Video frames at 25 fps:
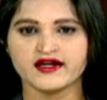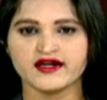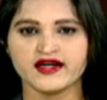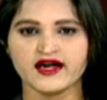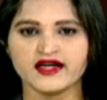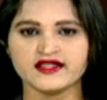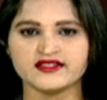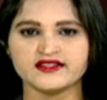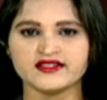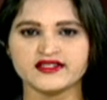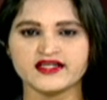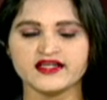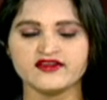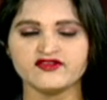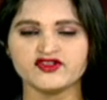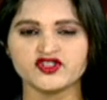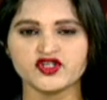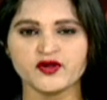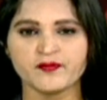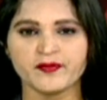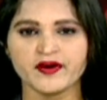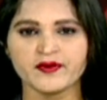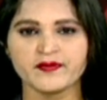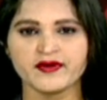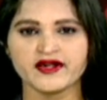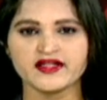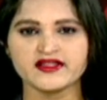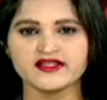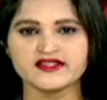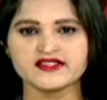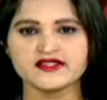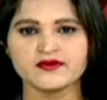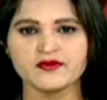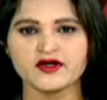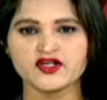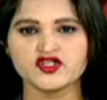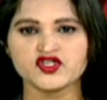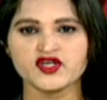రైట్ ఈ విషయంపై మరింత
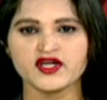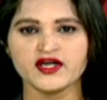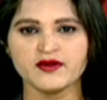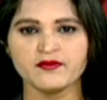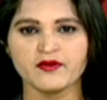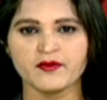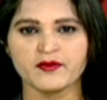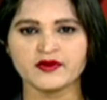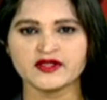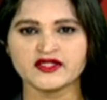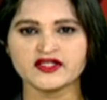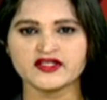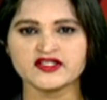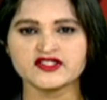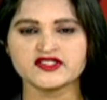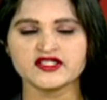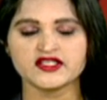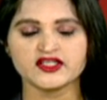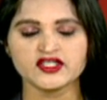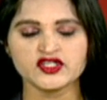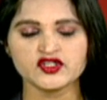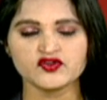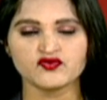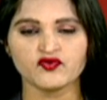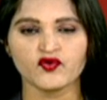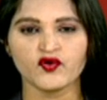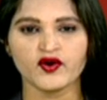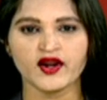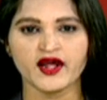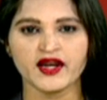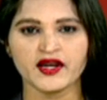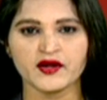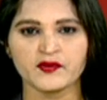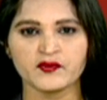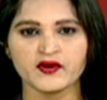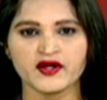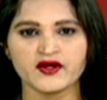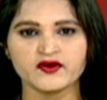సమాచారాన్ని మా ప్రతినిధి సతీష్ ఫోన్
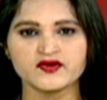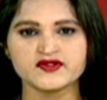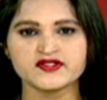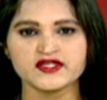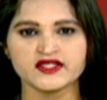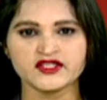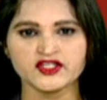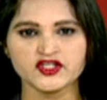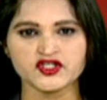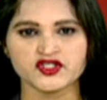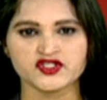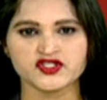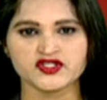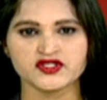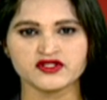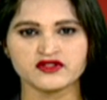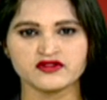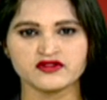లైన్లో ఉన్నారు సతీష్